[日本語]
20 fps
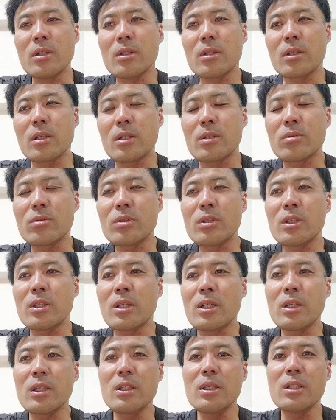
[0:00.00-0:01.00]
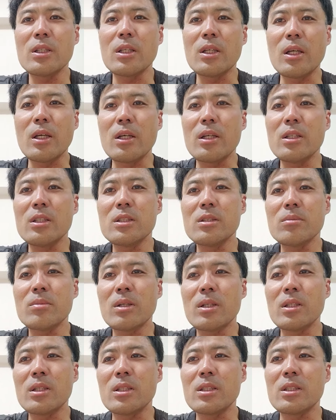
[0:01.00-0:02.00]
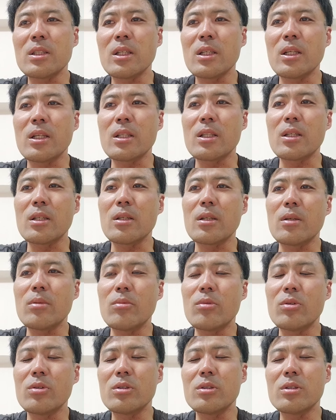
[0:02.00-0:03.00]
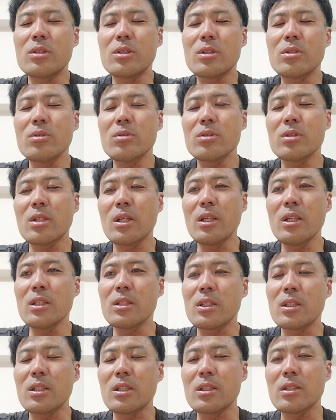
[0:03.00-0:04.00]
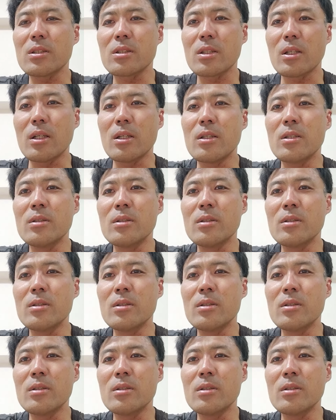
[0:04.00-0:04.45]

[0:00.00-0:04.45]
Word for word: ガソリン代引いて1万2000円やったらもう時給1000円じゃないですか